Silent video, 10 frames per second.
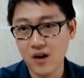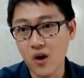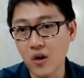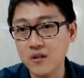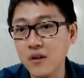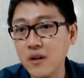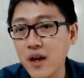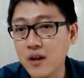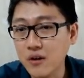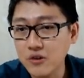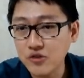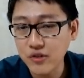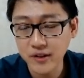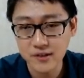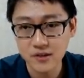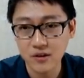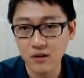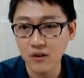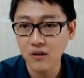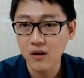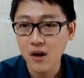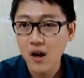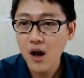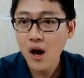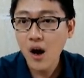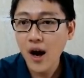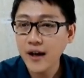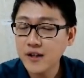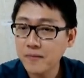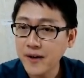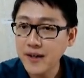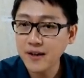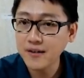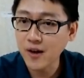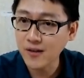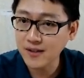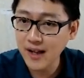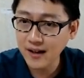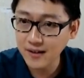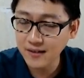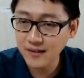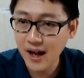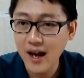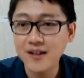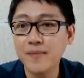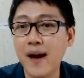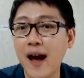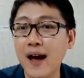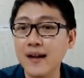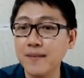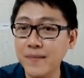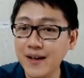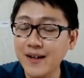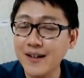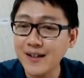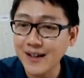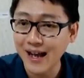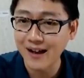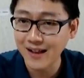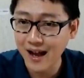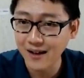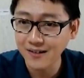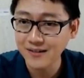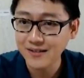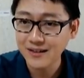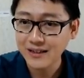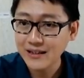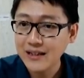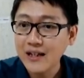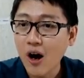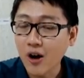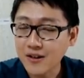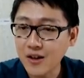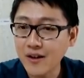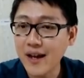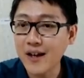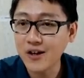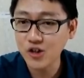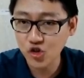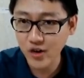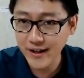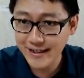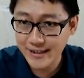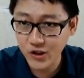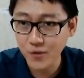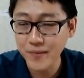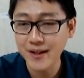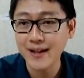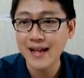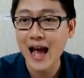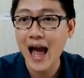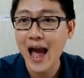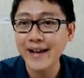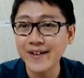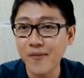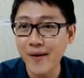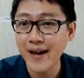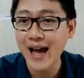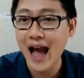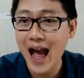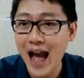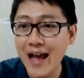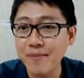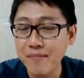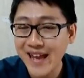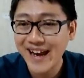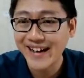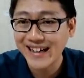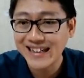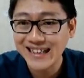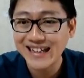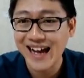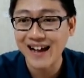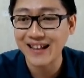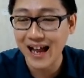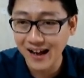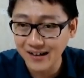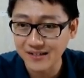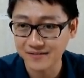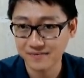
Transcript: 어떻게 그럴 수가 있지요? 하이드바 히은덜트 당능 하이드바 아미르능 깔랑 어떻게 그럴 수가 있지요? 미네다 하이드바 아미르능 깔랑